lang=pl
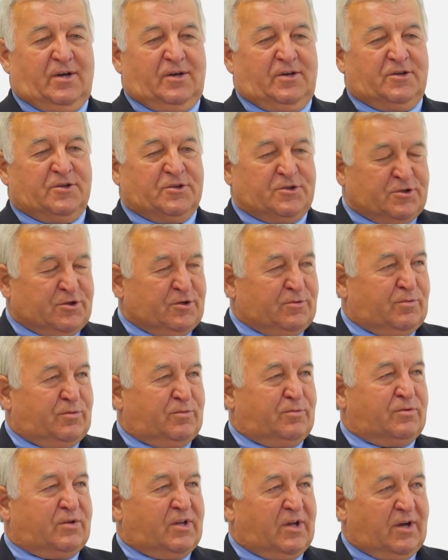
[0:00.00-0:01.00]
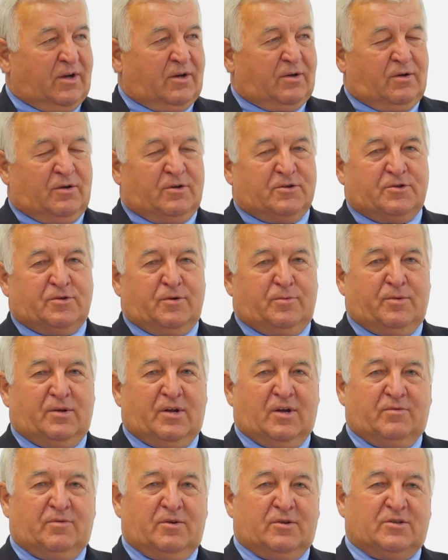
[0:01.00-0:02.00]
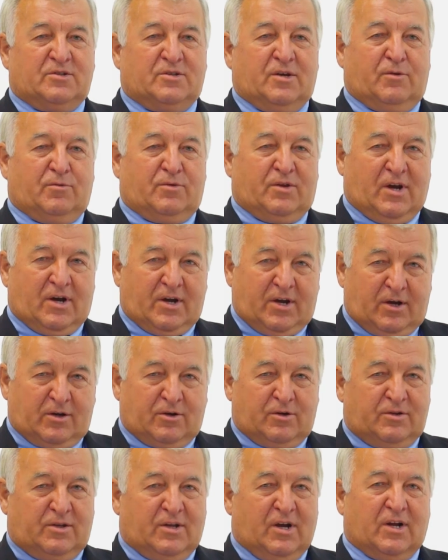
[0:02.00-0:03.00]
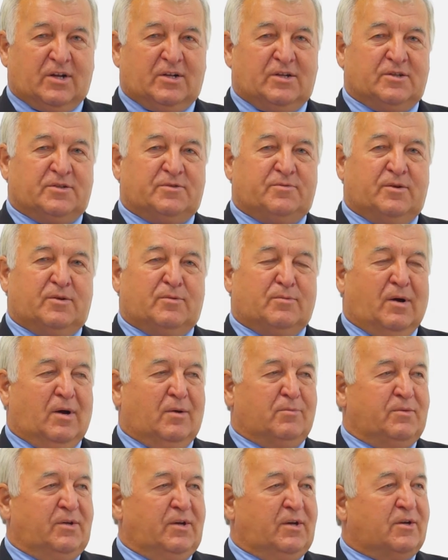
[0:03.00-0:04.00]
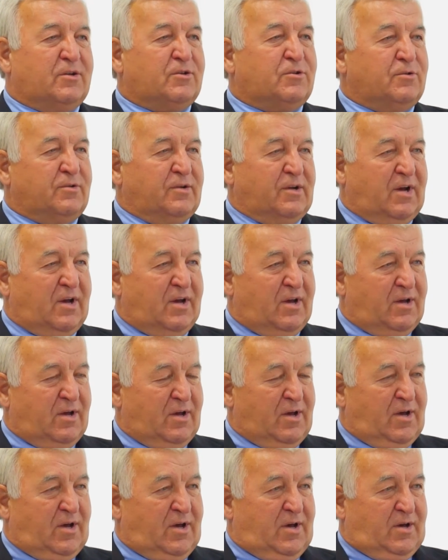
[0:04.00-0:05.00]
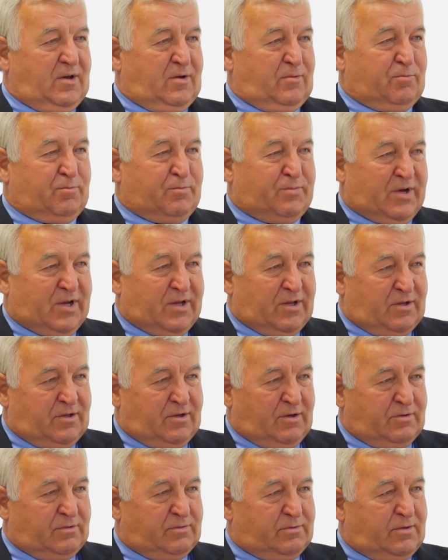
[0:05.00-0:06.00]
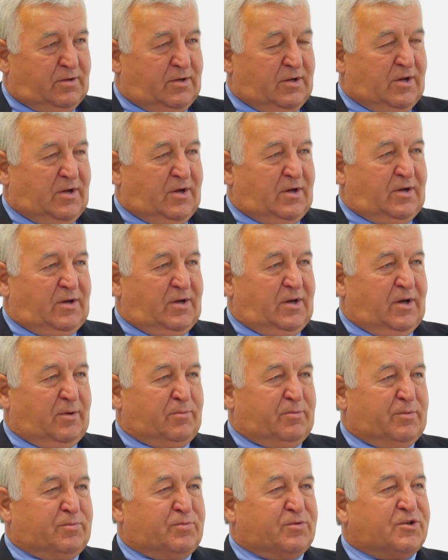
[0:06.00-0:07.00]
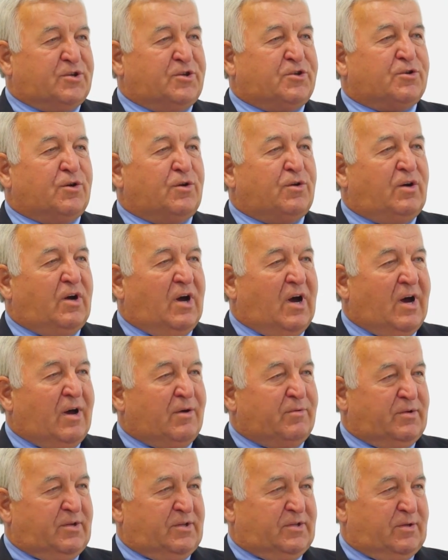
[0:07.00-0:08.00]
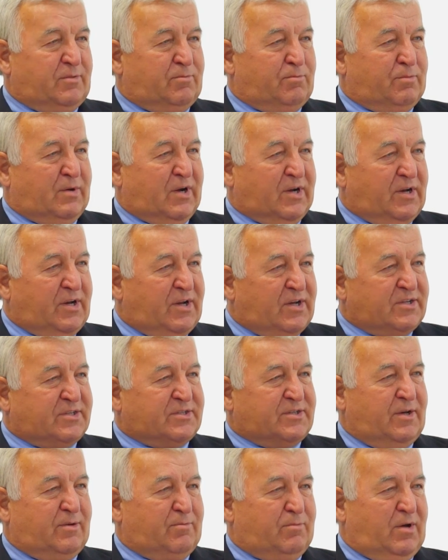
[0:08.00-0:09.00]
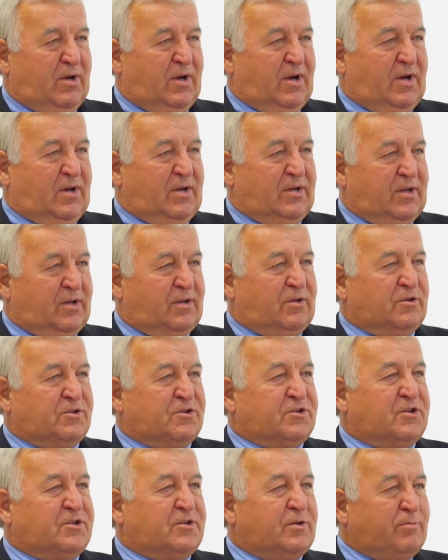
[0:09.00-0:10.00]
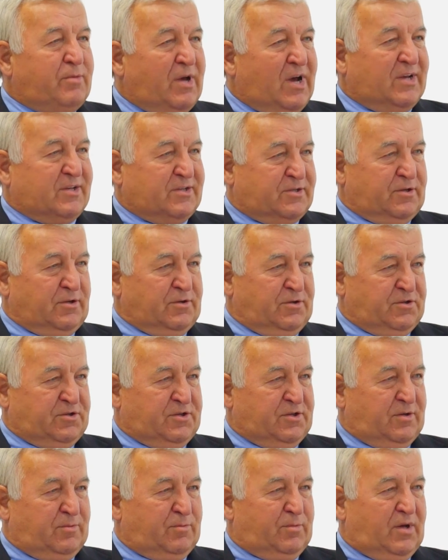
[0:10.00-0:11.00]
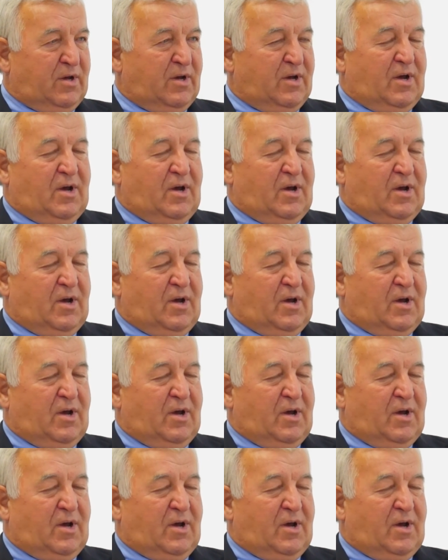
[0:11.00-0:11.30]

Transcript: i życzyłbym mu tego, żeby nawiązał takie kontakty z firmami, które będą jakby przyciągały tym magnesem jednocześnie miasto do siebie.